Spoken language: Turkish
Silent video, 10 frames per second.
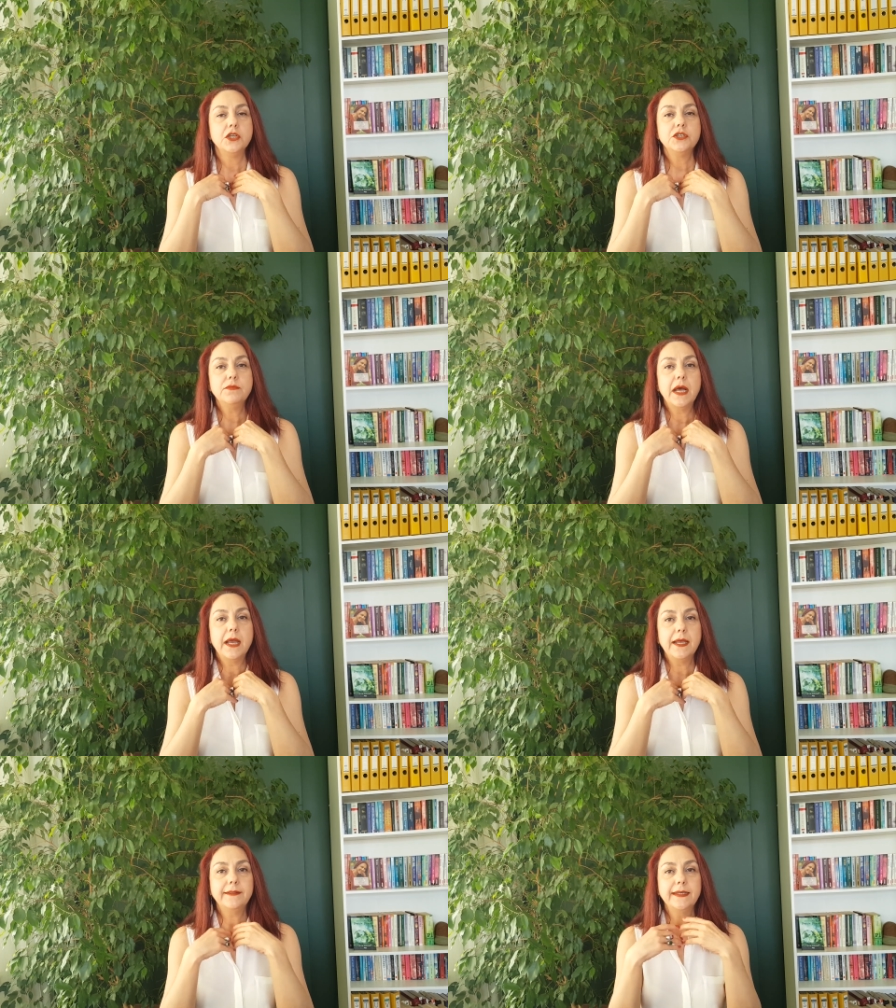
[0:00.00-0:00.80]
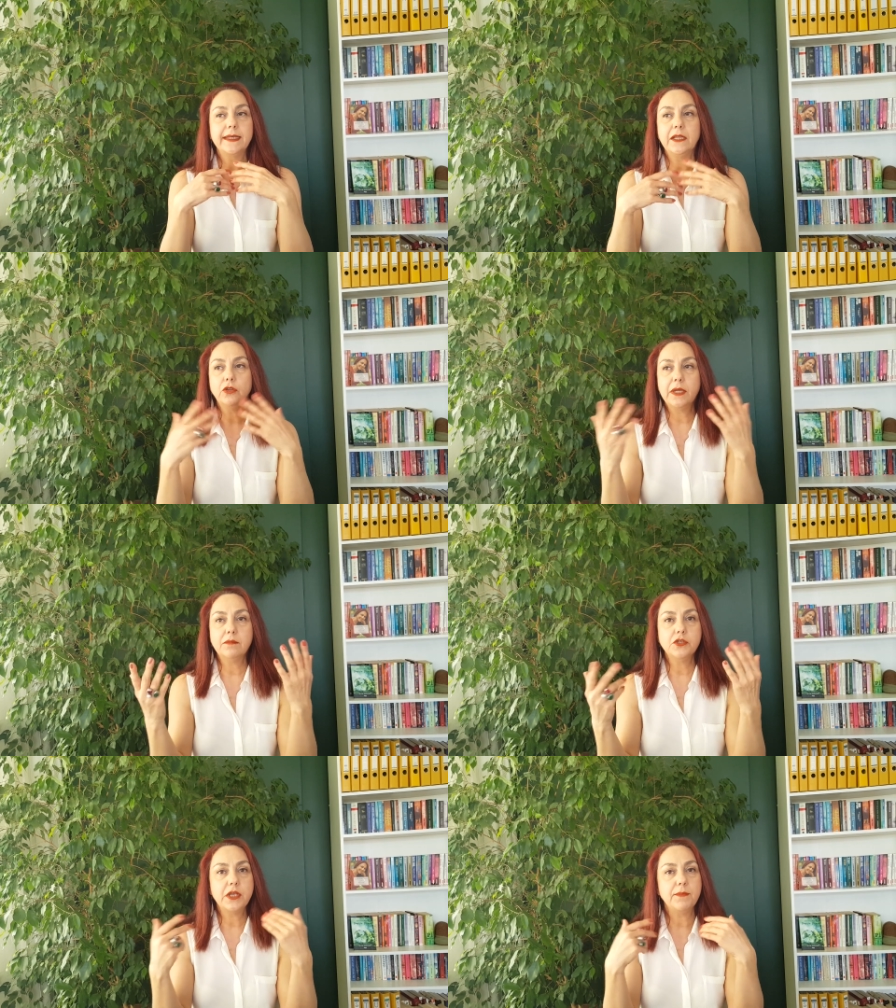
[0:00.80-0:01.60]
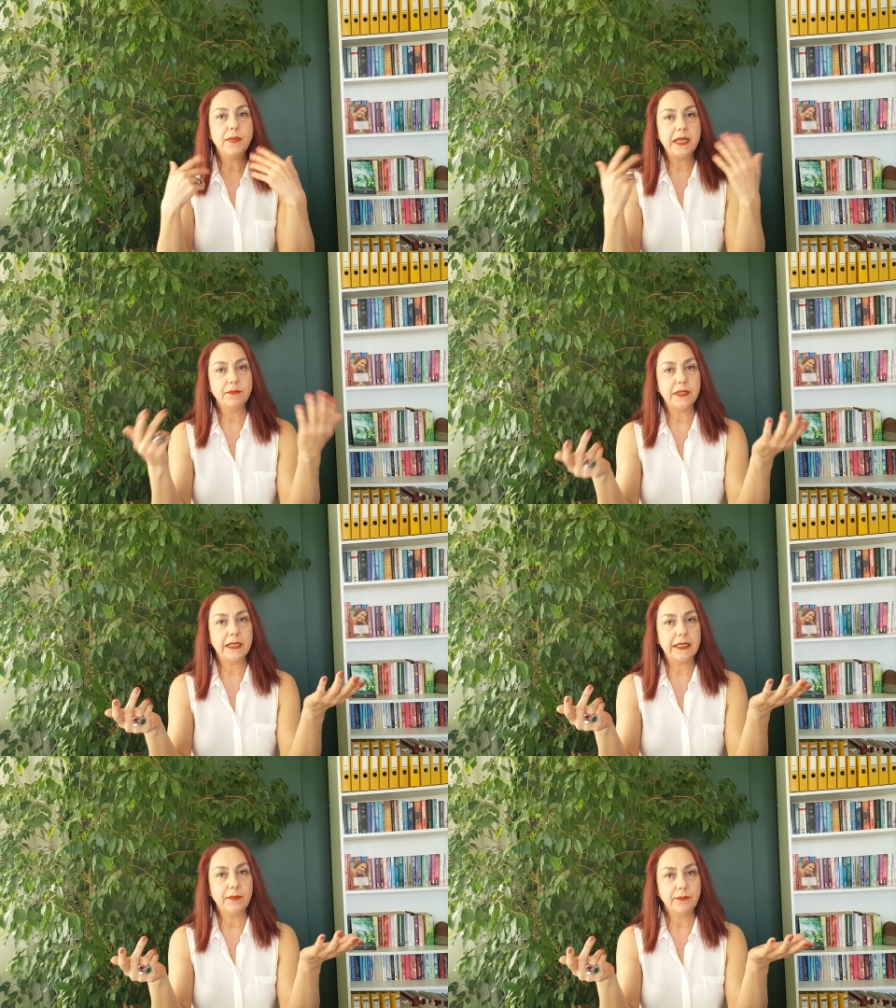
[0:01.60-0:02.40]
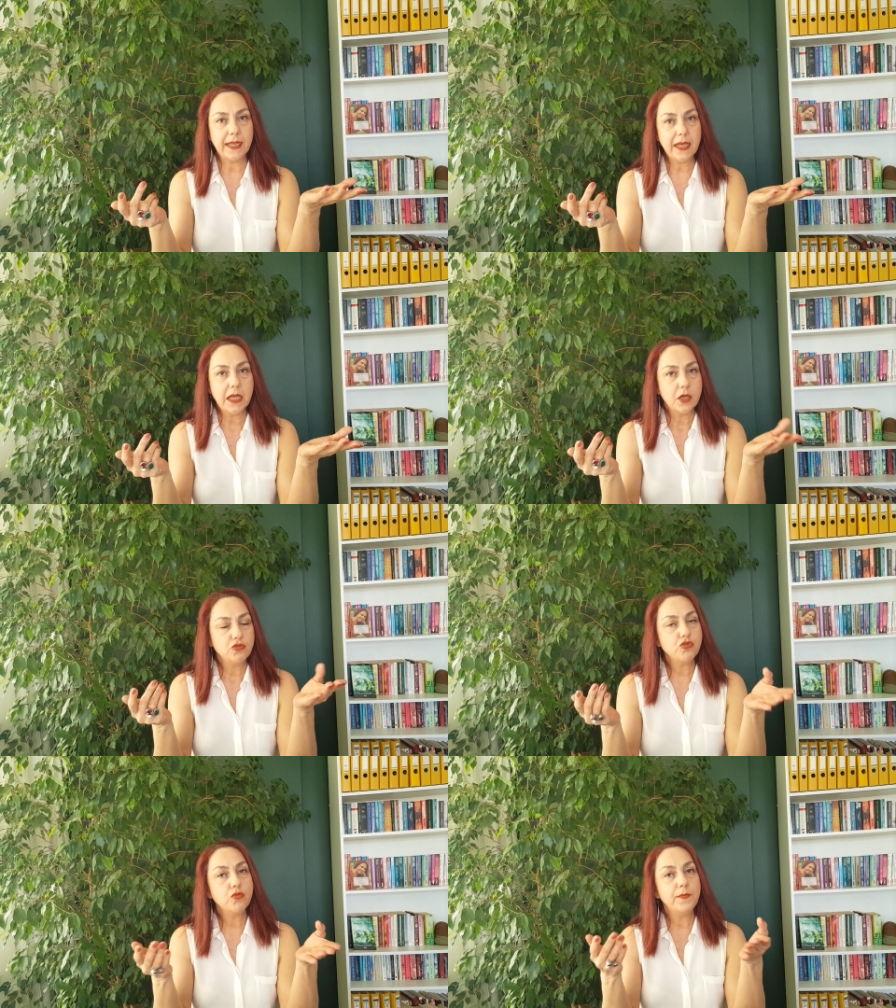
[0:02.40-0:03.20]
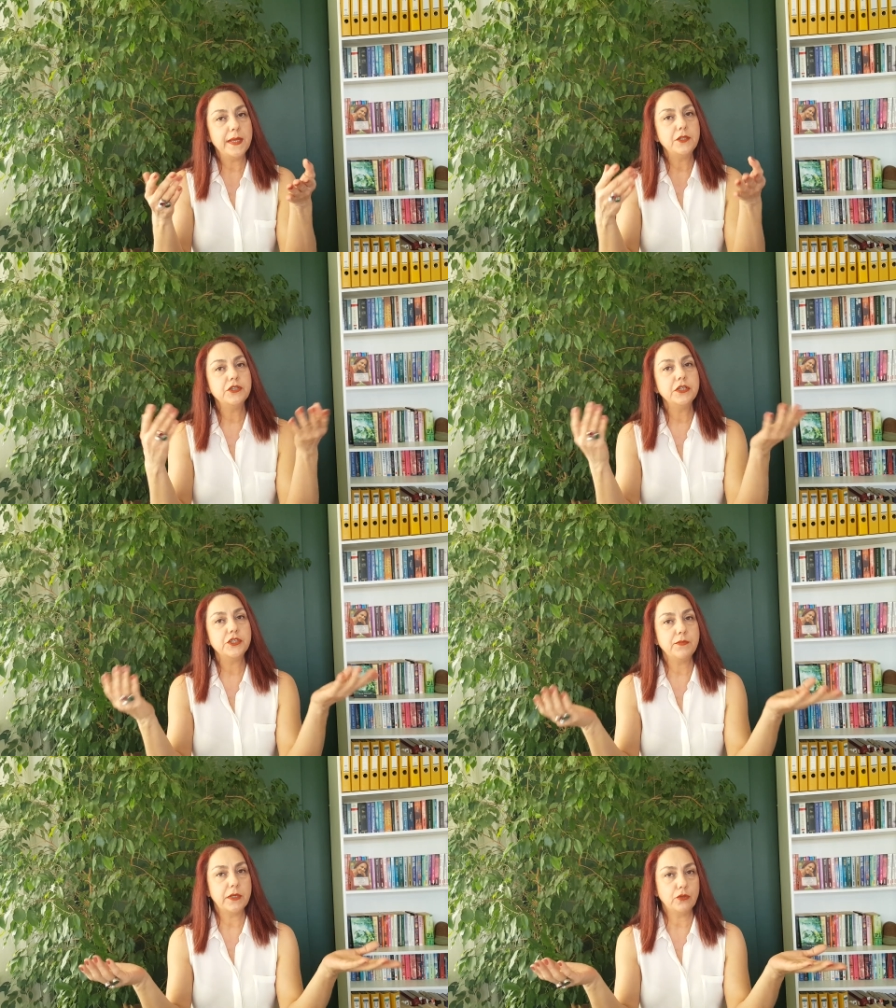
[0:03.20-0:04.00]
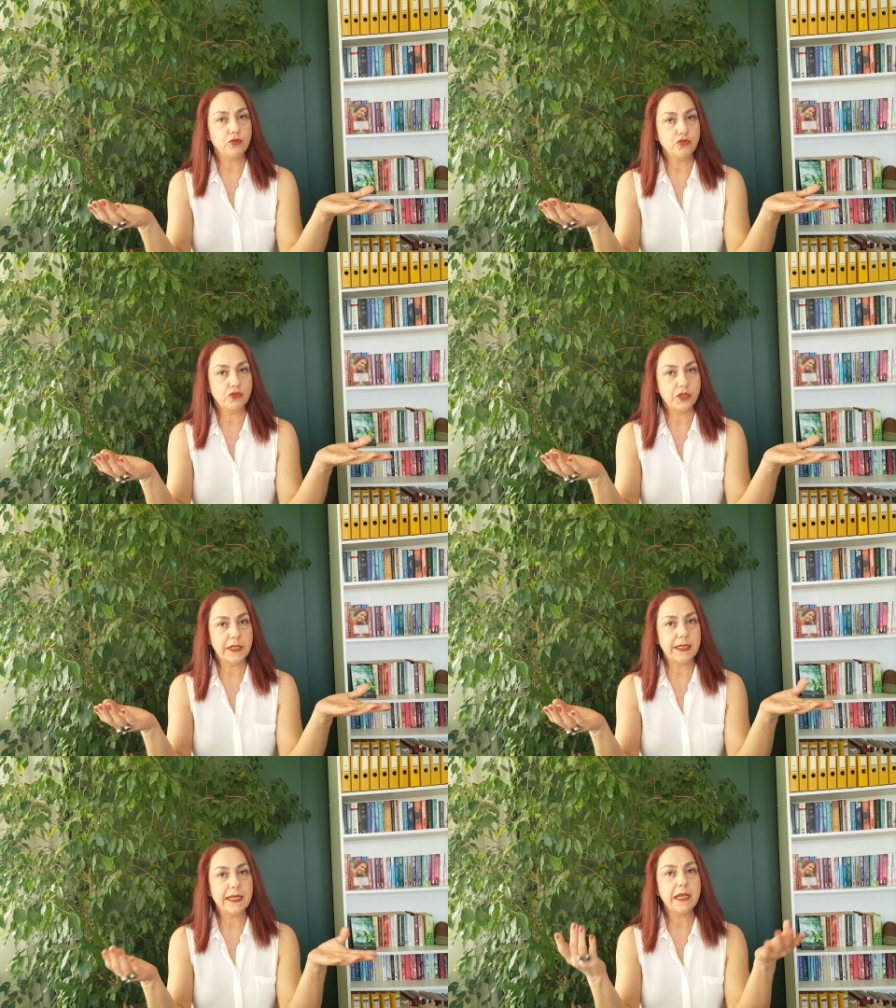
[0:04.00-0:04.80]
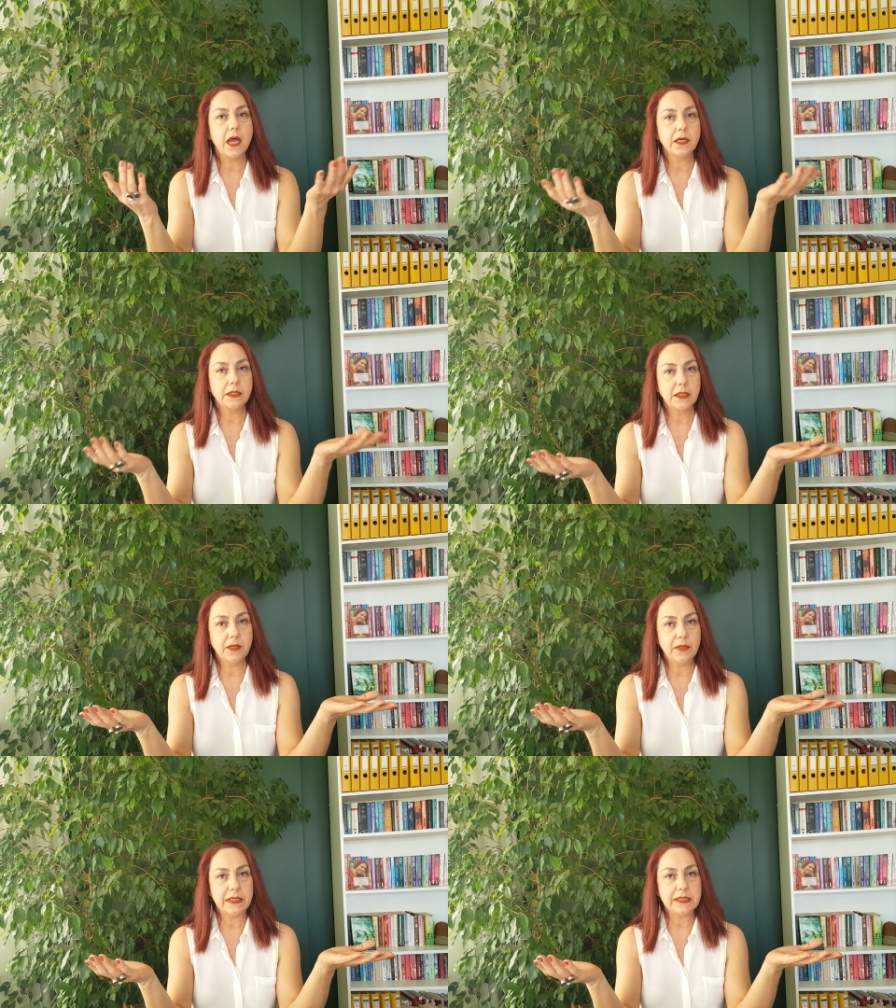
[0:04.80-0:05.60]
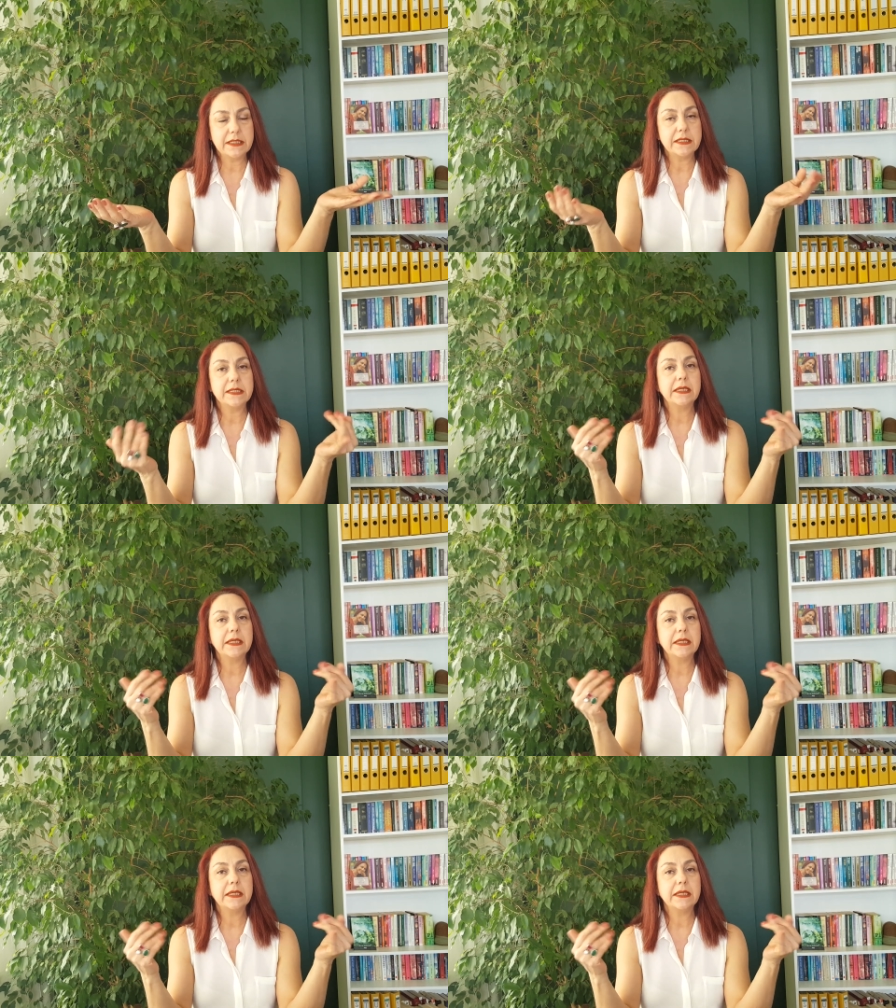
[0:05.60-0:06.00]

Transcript: Şimdi hayattaki en önemli şey benim dediğimde çok bencilce bir düşünce diye yargılanabilirsiniz.